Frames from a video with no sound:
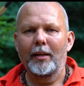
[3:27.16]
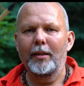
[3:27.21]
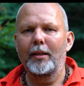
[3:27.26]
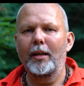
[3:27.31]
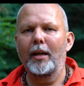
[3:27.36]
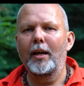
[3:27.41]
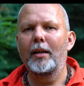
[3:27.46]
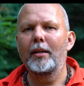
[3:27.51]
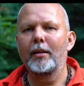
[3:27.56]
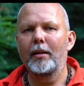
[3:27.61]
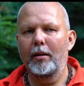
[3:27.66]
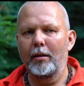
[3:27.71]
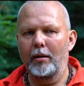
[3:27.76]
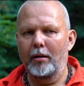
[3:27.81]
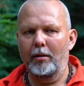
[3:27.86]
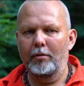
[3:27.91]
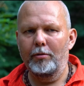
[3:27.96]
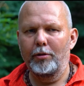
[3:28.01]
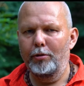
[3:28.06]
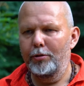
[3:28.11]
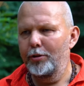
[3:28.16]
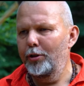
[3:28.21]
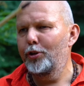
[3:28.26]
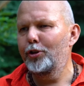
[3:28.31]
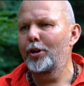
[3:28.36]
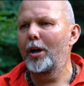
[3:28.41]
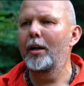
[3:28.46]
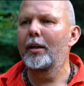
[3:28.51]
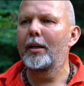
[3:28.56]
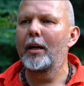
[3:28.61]
ей, а, ее
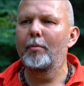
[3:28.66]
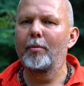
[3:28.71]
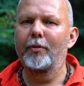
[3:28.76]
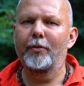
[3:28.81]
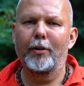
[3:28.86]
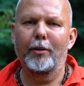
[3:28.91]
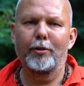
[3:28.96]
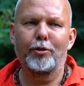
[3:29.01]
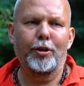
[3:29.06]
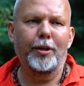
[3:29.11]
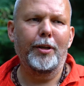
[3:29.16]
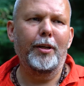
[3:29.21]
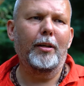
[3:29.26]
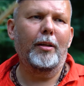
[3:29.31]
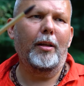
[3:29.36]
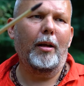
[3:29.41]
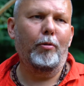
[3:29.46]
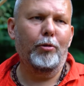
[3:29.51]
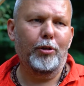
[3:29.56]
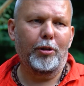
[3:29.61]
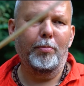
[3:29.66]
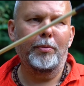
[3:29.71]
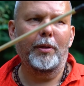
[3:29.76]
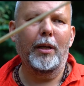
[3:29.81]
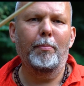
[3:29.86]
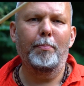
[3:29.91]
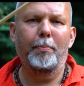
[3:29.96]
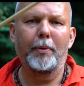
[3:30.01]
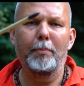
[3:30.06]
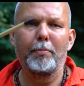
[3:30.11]
держали как бы в колчине для того, чтобы
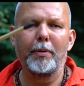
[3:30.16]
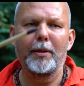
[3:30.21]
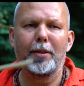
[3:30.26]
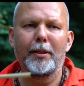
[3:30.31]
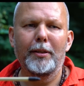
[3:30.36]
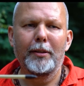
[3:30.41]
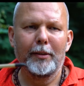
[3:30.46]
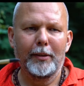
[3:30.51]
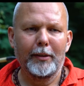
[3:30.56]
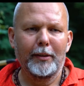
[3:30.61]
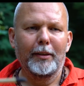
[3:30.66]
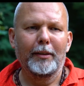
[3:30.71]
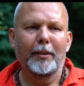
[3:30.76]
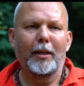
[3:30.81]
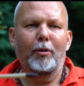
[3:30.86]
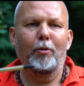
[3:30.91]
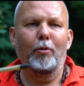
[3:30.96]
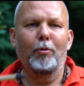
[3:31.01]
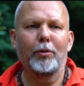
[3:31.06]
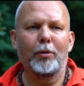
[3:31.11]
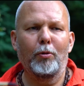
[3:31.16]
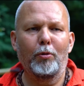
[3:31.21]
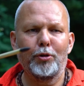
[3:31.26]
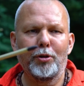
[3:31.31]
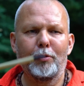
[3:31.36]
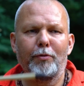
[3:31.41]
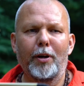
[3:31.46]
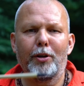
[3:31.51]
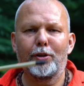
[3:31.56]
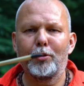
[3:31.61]
там прибить какого-то
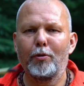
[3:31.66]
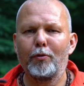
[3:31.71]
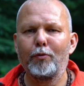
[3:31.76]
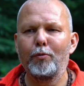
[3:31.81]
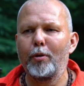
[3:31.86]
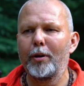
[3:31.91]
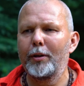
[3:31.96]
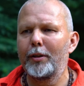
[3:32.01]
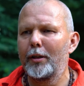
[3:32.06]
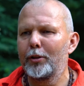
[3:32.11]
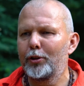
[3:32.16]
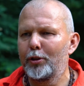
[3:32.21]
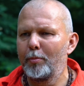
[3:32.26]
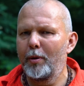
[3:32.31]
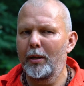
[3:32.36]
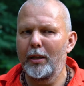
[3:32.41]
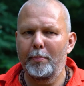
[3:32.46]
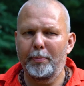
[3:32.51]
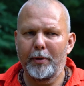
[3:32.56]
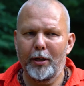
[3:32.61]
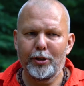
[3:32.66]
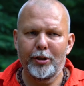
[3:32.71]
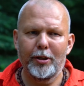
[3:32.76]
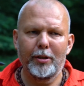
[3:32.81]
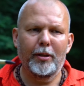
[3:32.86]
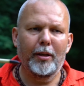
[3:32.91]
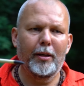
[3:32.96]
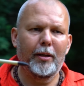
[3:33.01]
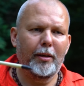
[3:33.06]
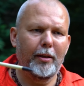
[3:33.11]
очень важного воина, чтобы она
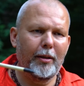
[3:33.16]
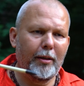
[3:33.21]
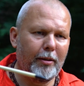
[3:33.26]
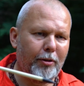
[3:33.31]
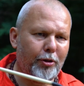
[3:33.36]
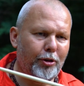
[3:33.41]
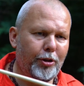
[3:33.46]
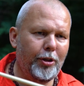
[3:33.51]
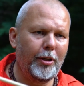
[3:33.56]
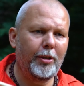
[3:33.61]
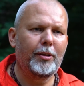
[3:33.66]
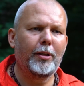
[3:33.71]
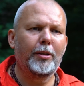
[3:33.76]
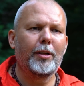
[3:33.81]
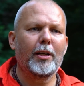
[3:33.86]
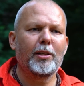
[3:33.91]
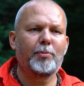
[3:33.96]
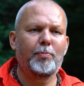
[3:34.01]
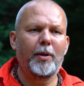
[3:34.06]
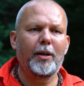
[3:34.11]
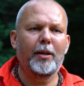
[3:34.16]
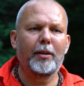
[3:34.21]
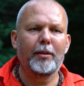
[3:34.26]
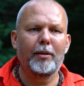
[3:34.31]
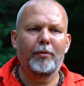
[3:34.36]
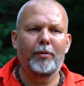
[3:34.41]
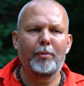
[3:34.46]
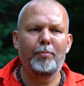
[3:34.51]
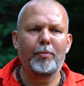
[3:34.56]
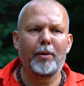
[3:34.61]
прошила и щит, и доспех
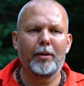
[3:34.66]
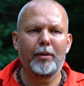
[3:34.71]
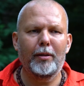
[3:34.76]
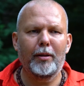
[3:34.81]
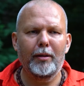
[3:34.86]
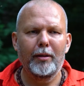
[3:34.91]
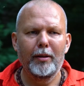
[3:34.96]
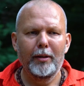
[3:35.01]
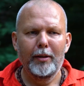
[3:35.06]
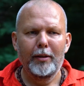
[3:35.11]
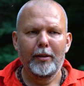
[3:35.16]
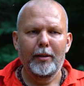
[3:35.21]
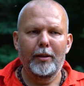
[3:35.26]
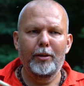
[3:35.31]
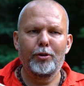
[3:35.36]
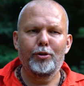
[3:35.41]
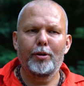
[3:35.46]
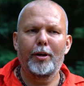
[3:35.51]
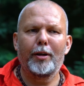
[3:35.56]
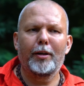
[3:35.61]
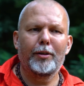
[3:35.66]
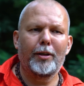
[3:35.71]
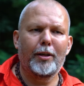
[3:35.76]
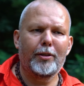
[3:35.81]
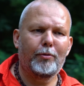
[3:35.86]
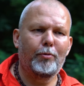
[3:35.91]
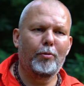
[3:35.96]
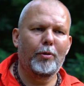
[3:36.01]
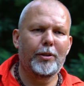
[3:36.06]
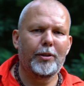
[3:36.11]
одновременно, и человека
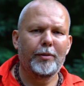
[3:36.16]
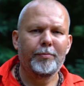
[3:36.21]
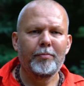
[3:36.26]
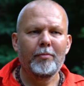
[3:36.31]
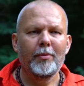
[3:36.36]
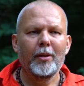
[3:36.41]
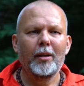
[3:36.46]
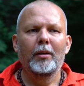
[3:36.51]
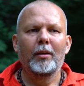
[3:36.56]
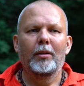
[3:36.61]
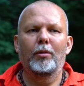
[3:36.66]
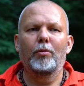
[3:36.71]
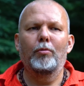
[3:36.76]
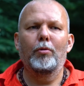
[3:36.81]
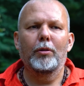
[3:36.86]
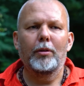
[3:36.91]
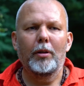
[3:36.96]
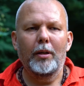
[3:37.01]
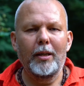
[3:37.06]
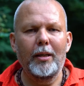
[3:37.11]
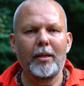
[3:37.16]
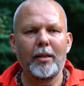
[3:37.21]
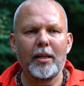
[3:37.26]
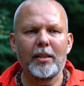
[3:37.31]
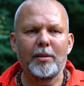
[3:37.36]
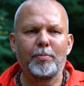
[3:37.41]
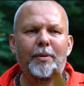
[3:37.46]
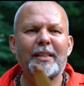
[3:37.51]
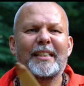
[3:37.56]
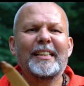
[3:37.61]
насквозь. Ну вот, и
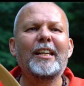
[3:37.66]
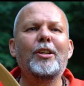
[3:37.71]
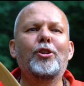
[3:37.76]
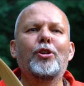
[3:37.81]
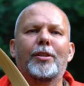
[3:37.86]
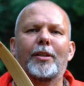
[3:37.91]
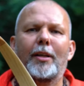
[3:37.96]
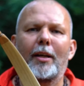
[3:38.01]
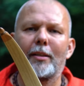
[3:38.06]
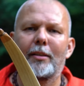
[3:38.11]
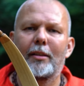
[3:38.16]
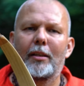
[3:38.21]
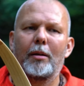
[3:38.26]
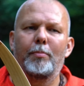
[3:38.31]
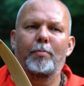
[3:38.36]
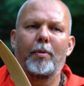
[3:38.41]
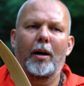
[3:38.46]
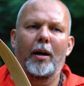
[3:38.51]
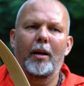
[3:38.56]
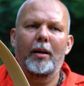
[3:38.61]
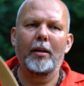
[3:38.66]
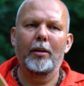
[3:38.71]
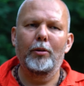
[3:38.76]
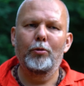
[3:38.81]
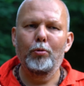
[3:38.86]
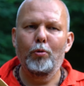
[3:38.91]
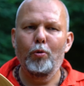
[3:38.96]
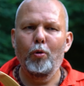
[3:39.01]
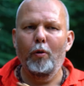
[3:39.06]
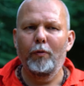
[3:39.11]
есть мистическая стрельба или
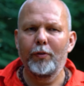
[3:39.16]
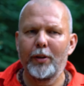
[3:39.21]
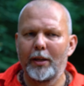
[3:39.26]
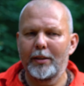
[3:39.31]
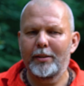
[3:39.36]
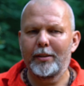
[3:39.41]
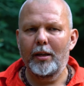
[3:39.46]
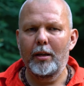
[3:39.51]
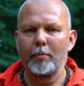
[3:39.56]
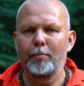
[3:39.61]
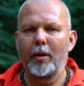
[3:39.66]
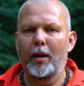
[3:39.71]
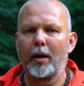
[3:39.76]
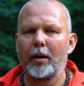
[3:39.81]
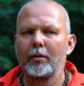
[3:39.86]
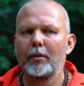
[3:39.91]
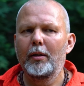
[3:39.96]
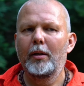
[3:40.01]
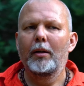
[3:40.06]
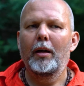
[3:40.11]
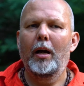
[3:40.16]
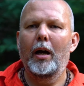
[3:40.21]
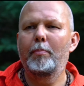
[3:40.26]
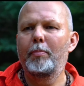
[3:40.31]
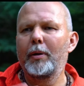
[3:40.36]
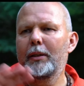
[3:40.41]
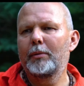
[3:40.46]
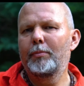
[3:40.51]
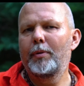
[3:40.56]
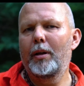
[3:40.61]
духовная стрельба.
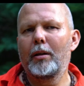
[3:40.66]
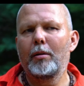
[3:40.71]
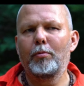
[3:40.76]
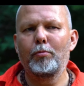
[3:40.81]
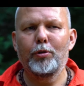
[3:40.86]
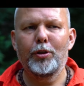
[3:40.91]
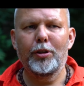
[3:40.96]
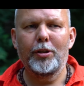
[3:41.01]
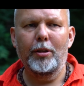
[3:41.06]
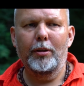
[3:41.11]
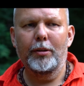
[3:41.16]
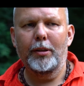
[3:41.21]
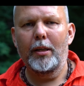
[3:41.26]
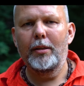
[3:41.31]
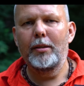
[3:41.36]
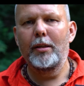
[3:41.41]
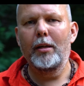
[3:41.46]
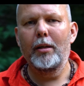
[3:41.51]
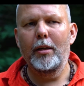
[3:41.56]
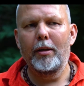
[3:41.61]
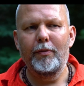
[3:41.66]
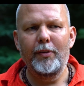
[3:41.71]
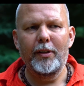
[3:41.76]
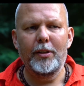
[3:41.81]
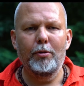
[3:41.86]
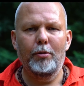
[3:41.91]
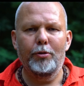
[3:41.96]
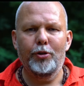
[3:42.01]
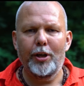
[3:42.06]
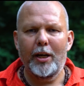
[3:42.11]
Об этом, наверное, нужно сделать отдельное
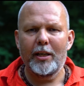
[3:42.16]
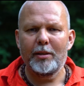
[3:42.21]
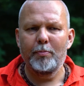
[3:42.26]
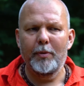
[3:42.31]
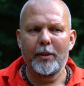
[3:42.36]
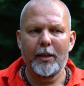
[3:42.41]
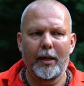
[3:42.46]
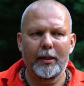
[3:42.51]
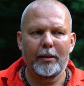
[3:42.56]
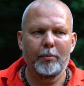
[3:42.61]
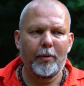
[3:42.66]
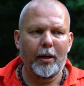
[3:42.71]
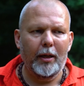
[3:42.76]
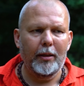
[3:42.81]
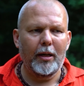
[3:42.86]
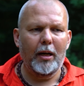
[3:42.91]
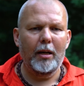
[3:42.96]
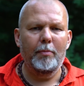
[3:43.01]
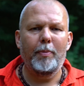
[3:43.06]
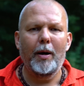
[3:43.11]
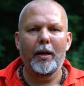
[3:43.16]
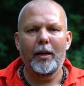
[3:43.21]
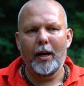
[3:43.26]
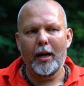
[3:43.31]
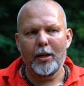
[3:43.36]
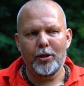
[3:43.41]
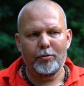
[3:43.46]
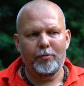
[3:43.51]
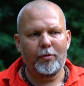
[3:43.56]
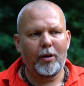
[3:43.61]
видео. Сейчас мы на этом канале
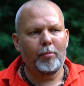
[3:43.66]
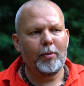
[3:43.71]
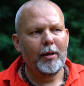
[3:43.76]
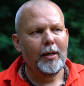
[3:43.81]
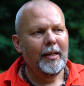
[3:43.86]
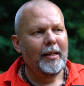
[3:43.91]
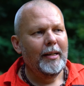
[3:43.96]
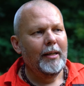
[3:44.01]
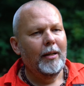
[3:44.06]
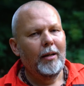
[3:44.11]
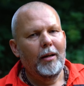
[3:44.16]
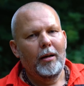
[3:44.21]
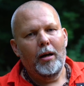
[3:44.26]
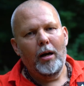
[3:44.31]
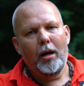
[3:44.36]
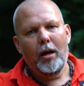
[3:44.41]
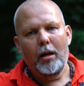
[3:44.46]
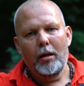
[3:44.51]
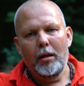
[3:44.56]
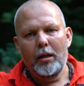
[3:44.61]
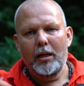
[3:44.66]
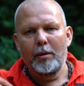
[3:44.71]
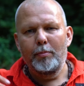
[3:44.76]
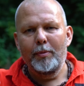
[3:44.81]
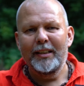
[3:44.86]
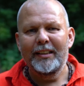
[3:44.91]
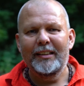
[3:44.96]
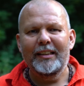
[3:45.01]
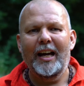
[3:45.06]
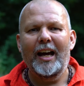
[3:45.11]
покажем вам а,
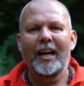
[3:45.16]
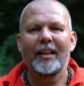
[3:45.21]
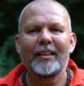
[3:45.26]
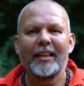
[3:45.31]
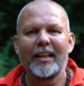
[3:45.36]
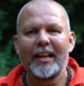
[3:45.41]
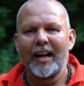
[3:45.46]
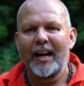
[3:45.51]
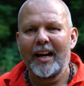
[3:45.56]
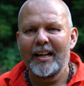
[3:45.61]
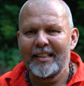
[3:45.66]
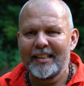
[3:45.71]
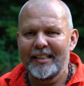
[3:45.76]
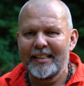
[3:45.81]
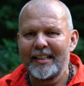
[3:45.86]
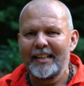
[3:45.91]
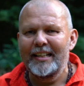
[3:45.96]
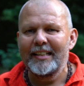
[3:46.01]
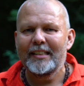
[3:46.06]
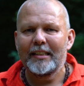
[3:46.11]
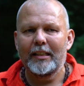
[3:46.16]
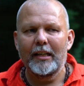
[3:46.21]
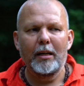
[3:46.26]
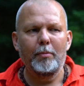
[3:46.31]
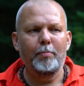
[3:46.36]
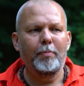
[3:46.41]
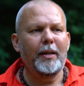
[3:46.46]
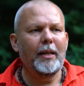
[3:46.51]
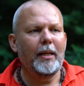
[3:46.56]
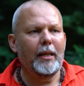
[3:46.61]
элементарные азы
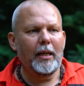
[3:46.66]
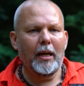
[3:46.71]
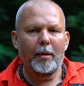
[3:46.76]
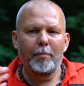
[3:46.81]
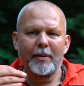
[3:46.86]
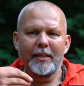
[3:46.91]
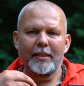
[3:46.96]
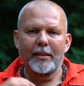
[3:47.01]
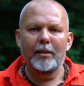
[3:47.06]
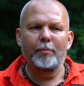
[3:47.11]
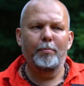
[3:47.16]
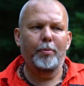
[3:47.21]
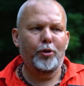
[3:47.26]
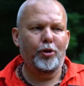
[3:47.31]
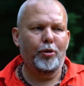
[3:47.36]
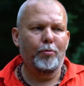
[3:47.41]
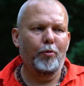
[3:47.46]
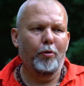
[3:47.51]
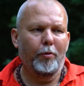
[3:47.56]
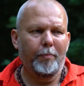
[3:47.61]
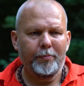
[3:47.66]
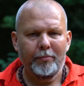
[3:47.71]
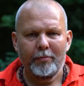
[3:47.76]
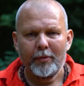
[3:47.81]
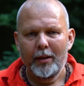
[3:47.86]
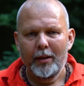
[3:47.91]
стрельбы и объясним почему.